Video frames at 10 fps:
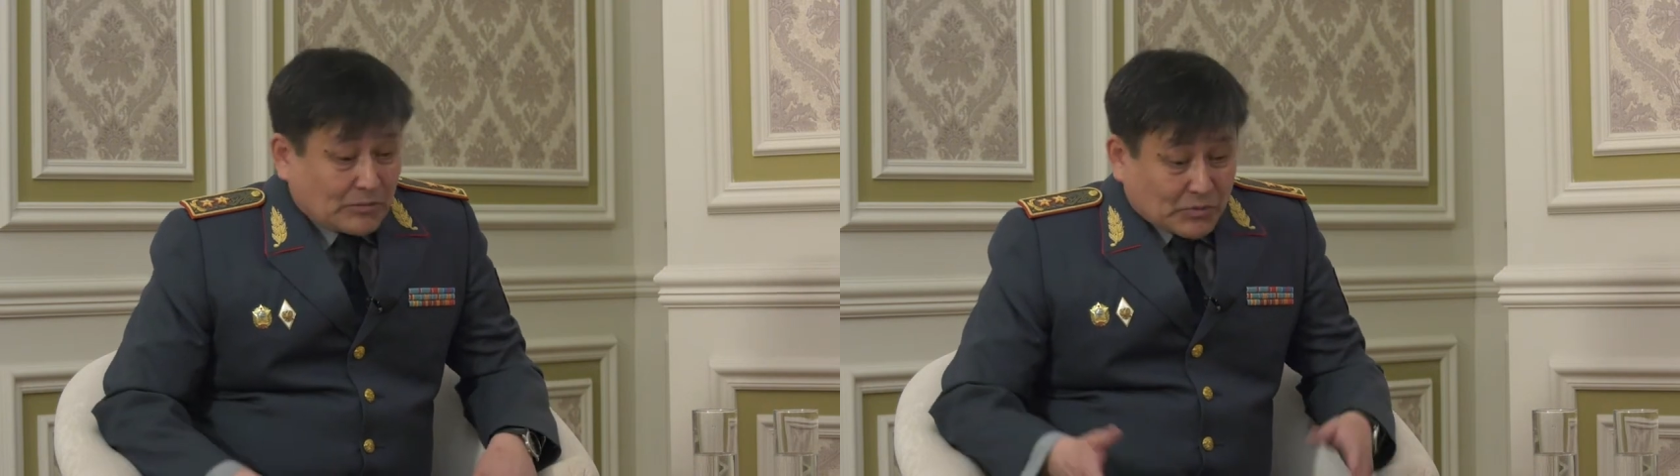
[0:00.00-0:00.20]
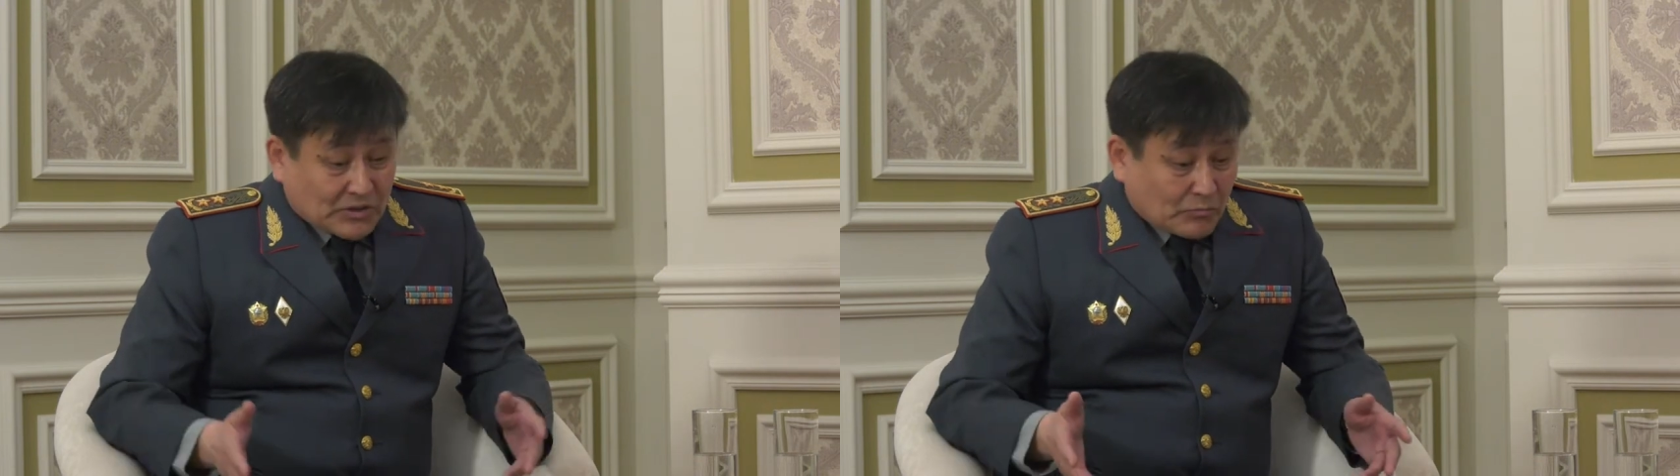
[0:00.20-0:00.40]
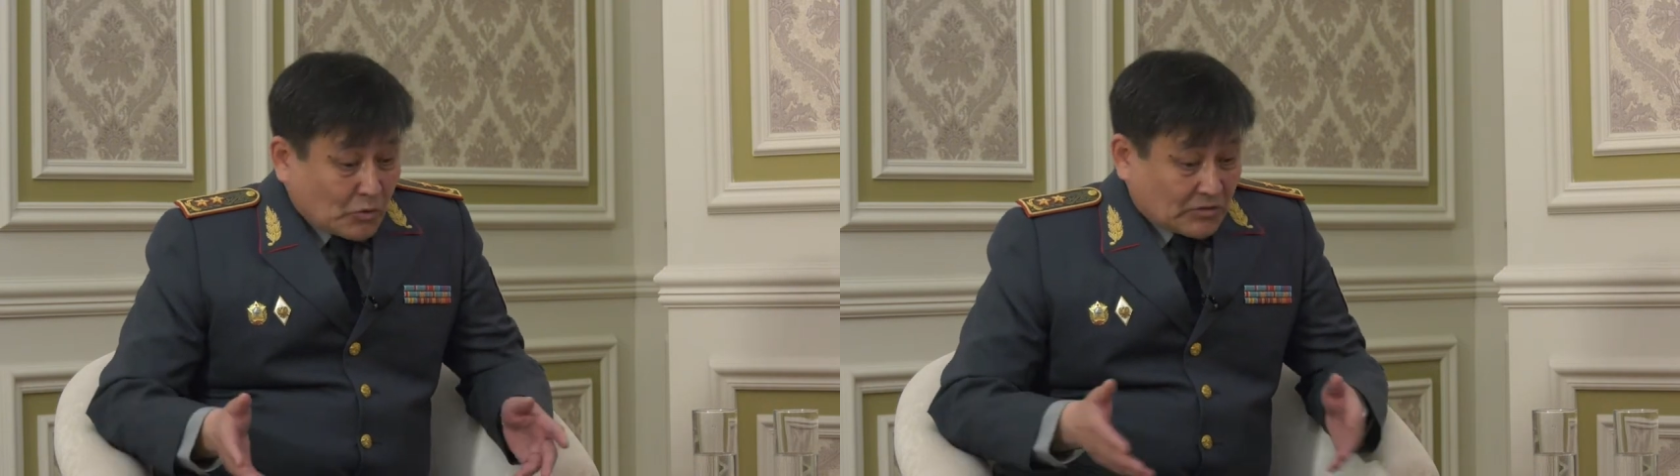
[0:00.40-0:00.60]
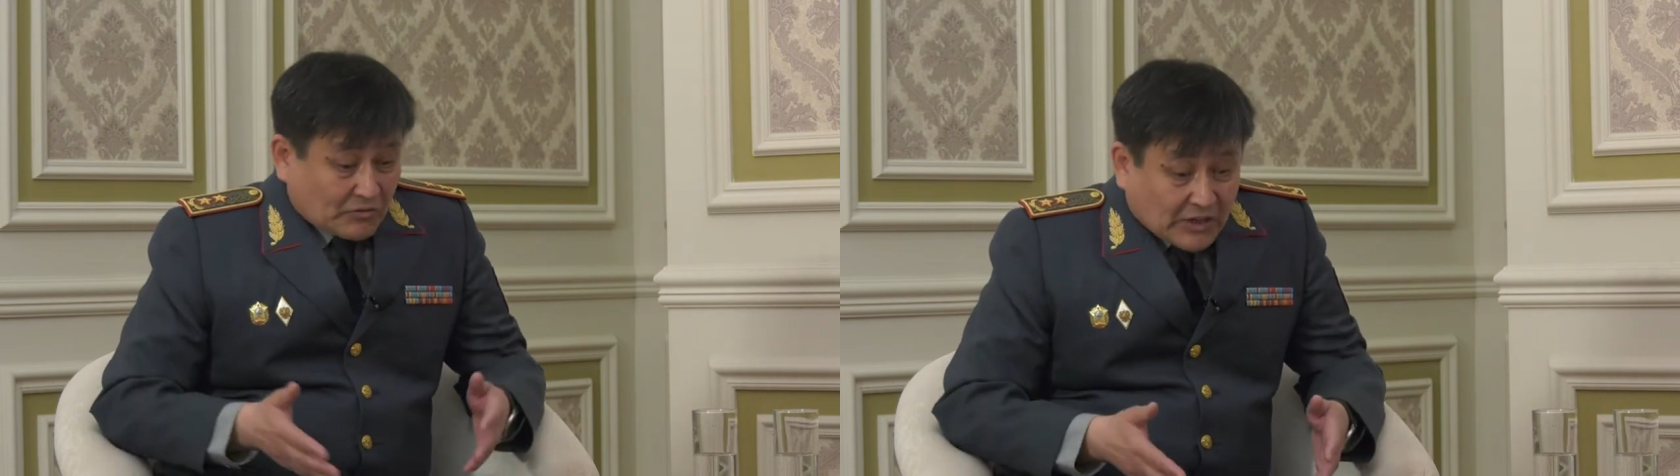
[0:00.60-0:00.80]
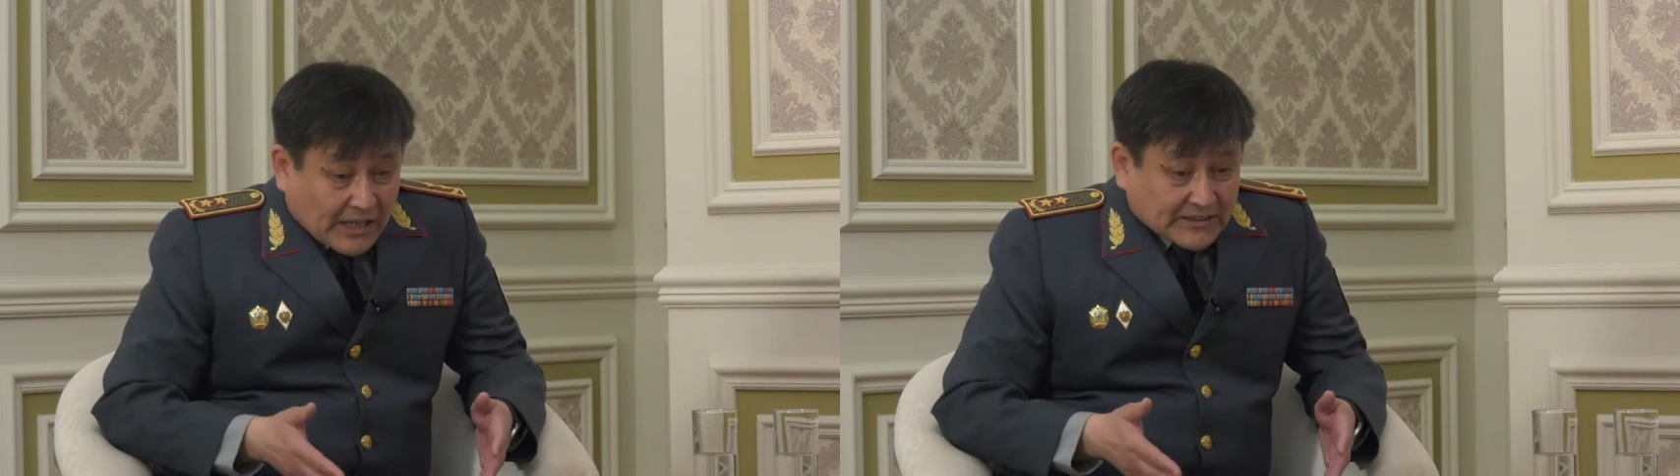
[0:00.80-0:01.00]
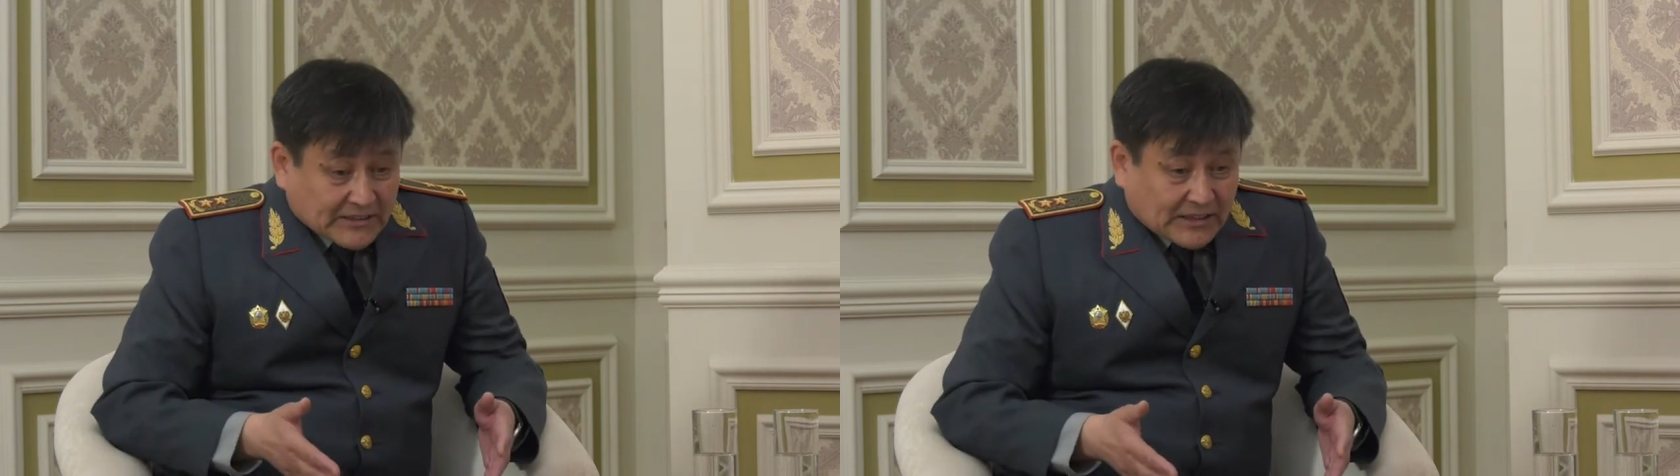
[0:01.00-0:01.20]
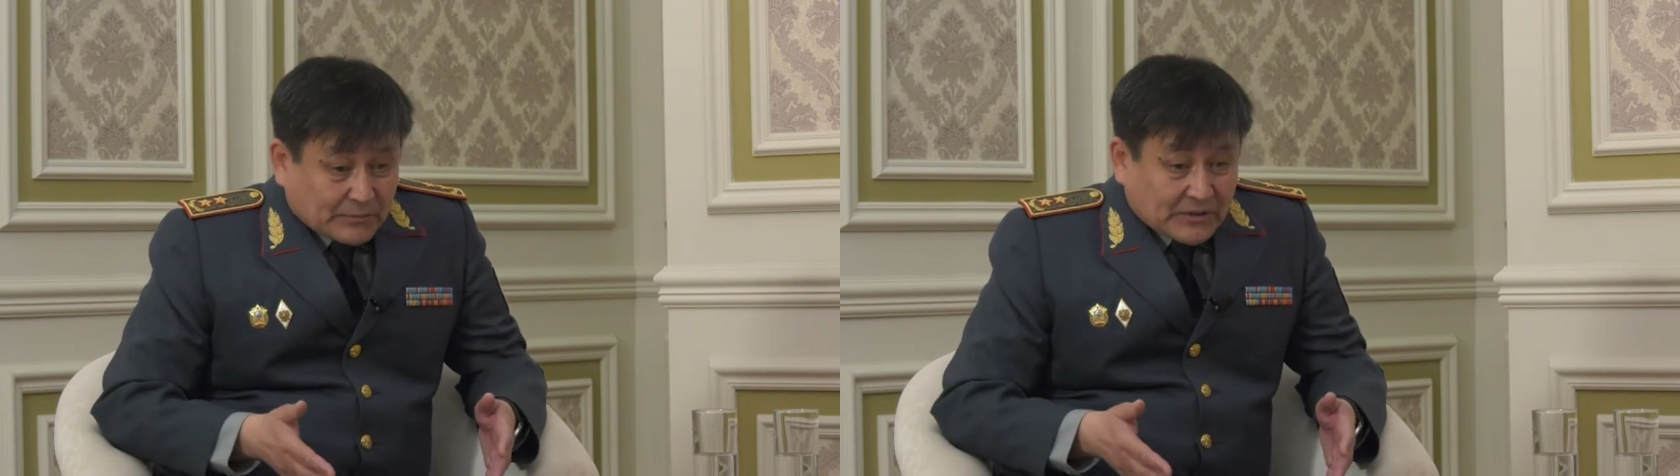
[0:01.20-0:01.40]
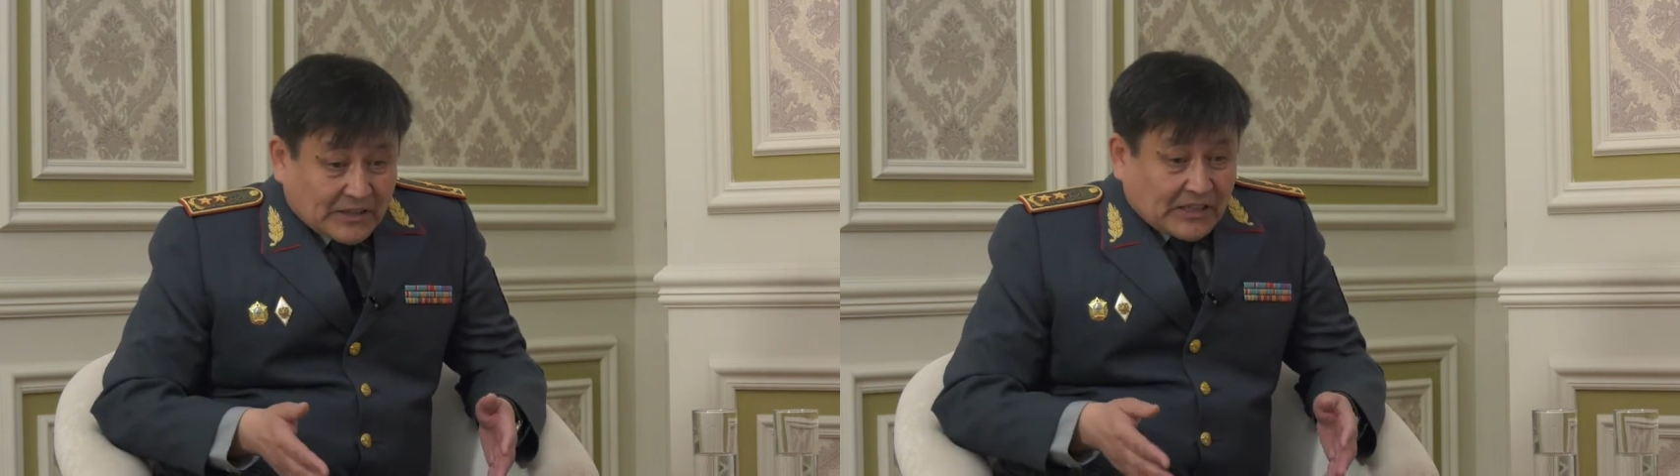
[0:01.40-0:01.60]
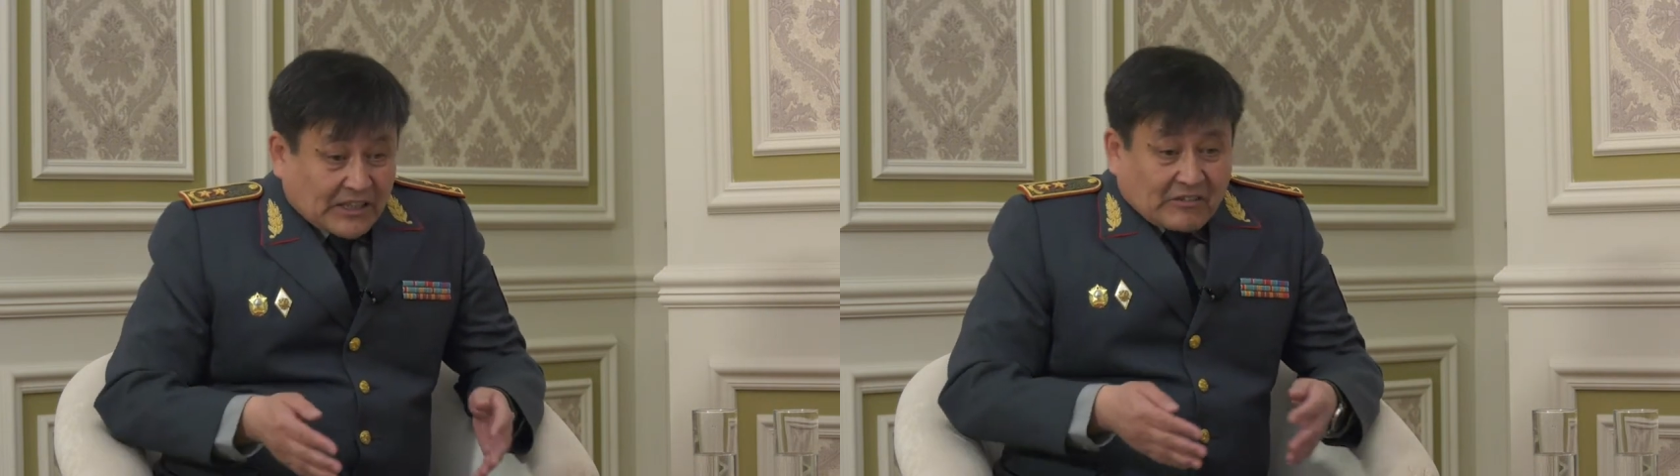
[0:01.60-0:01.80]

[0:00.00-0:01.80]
мы же можем в классе там, Конечно,